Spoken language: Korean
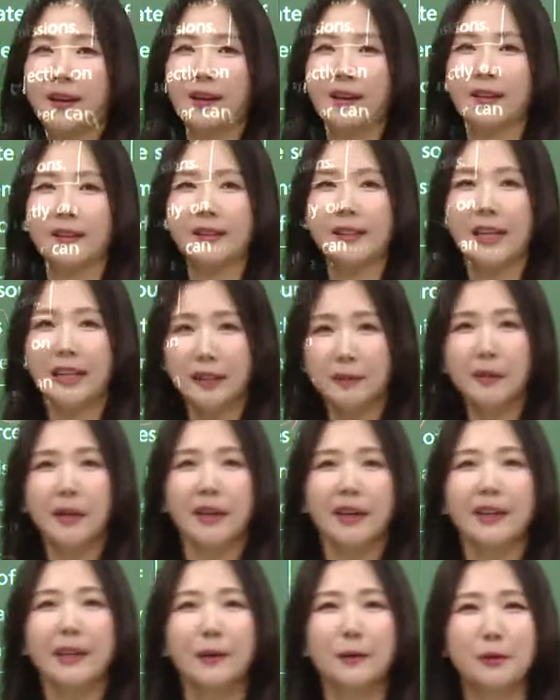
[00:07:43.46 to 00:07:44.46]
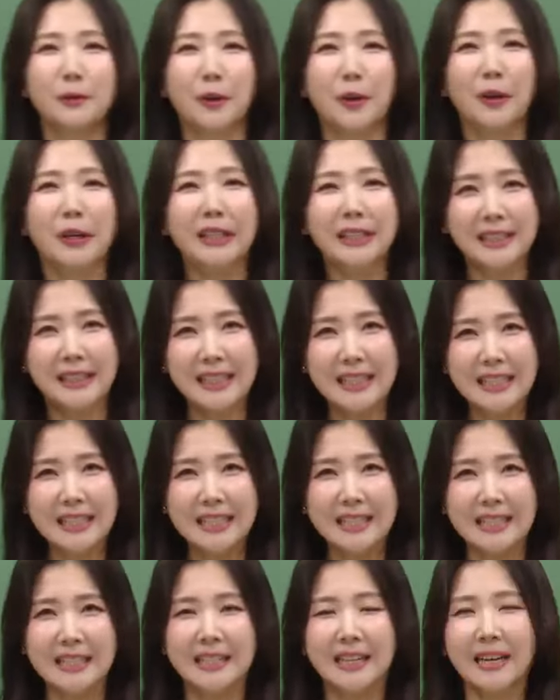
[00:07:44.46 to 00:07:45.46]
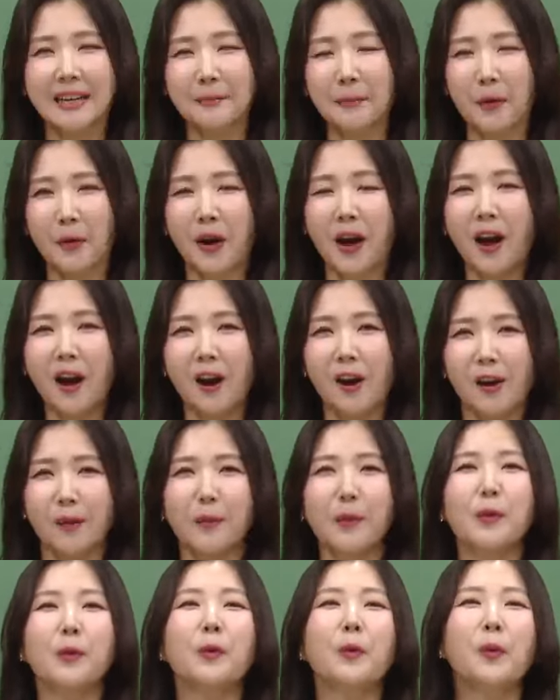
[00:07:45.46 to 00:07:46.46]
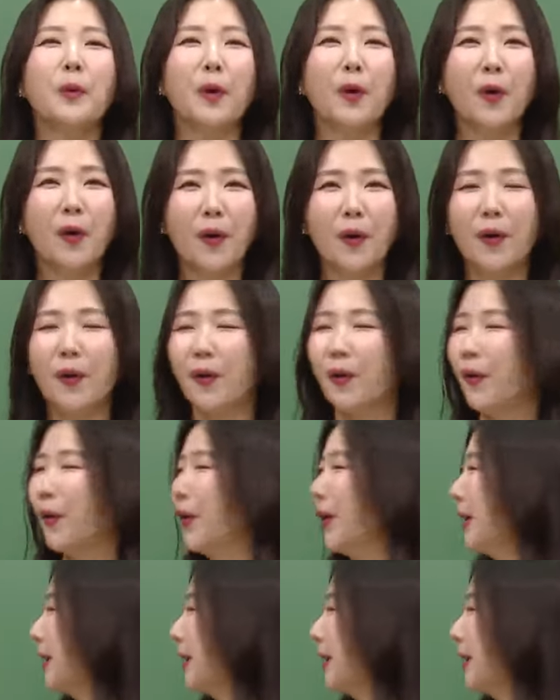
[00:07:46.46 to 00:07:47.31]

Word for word: 아, 쬐끄맣게 나오죠. is, 뭐 are, 뭐 이런 거. 어. 어.